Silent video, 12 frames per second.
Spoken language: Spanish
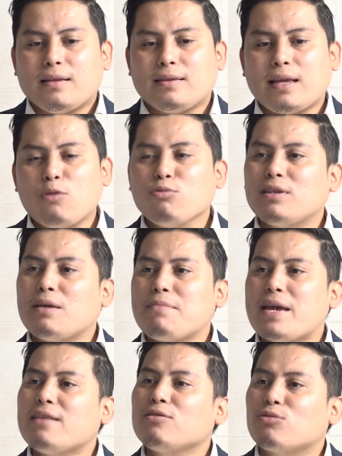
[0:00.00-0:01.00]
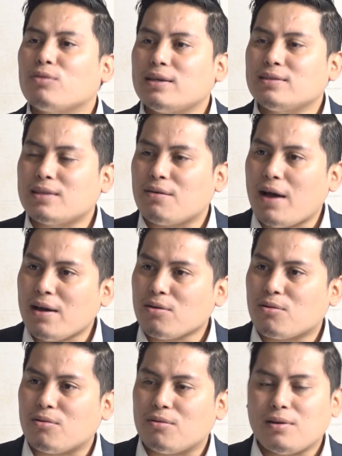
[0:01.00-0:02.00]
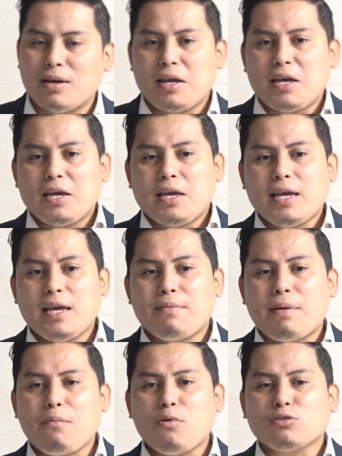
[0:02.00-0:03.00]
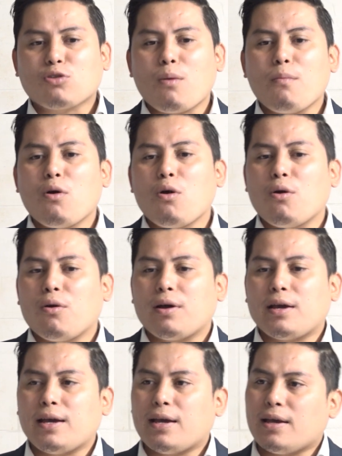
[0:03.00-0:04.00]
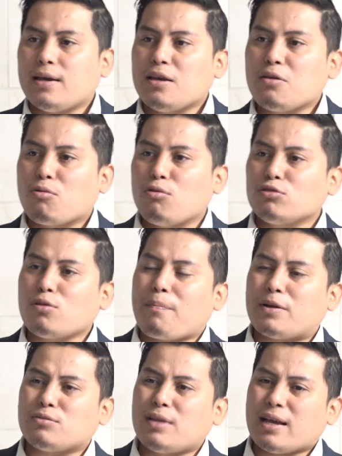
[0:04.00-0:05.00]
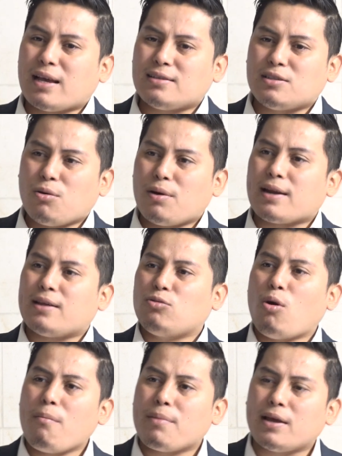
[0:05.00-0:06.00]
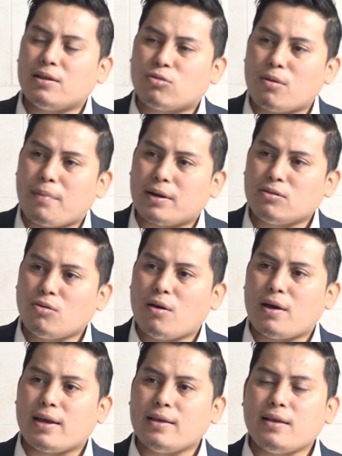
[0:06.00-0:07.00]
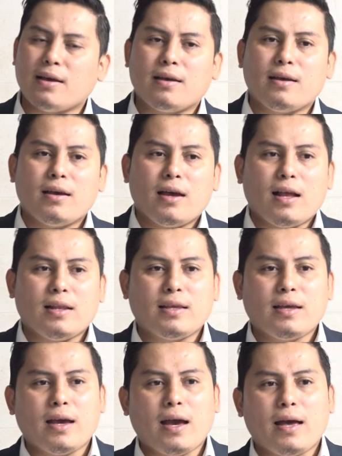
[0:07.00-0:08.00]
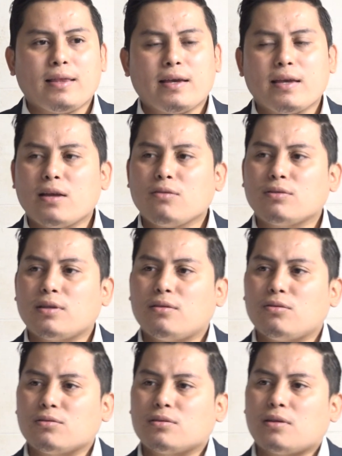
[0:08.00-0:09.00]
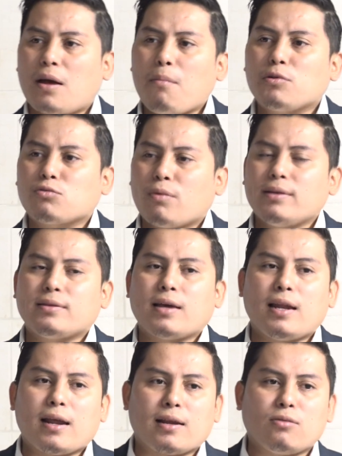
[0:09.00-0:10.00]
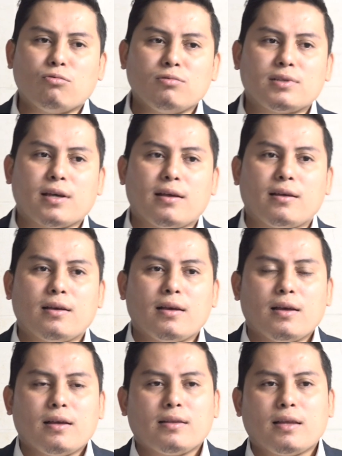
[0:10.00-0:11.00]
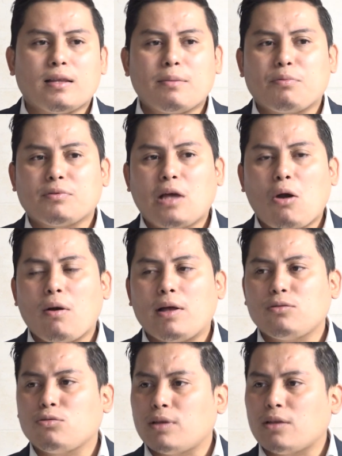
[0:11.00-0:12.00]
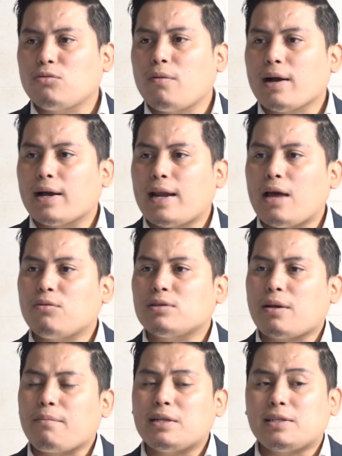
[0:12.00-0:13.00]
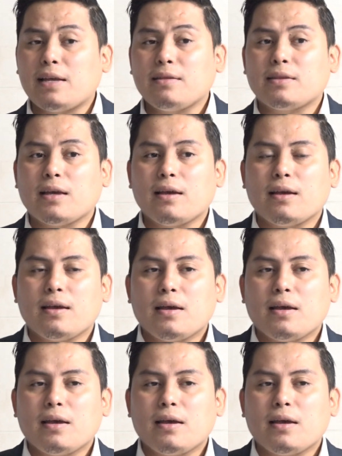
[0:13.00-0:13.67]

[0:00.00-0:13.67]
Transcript: del hundimiento de este barco. Y vemos como eh, incluso personas que han sido de renombre dentro del Partido de Arena, el día de ayer nos, damos cuenta de la renuncia del diputado Donato Vaquerano de San Vicente,